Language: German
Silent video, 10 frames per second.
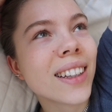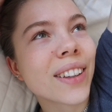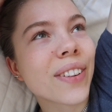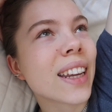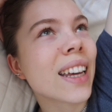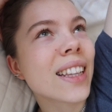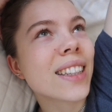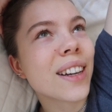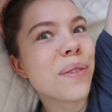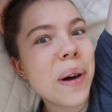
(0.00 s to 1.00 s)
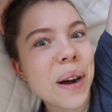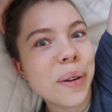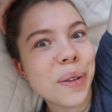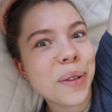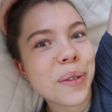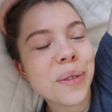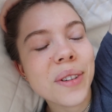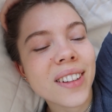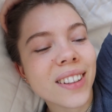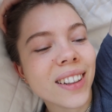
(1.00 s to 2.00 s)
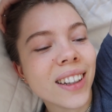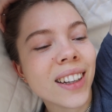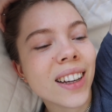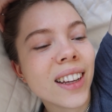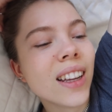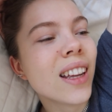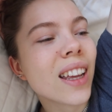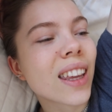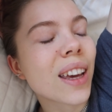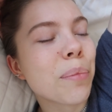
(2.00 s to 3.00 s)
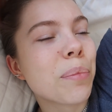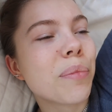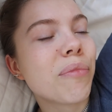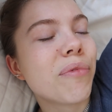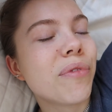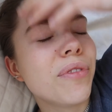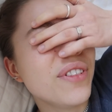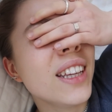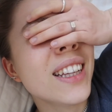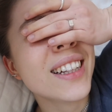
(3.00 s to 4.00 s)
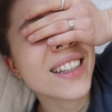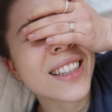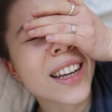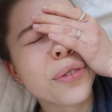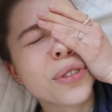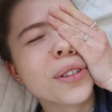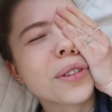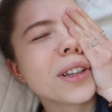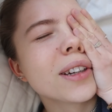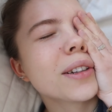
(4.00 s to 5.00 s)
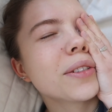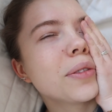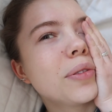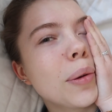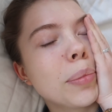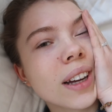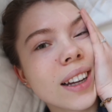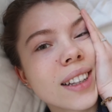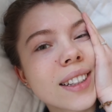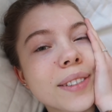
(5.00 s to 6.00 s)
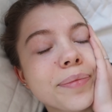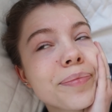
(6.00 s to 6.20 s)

Ich war die ganze Zeit am Machen und Tun und ich habe viel Zeit für die Uni verbracht.